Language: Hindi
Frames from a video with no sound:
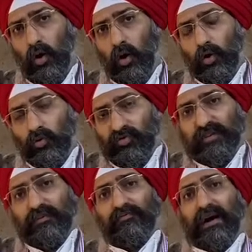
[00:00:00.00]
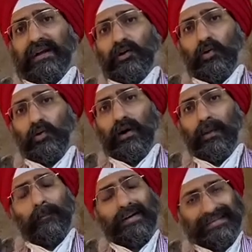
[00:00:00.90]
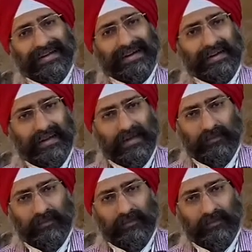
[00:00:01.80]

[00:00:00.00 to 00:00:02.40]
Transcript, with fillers: और उसी फैट को हम पतला करके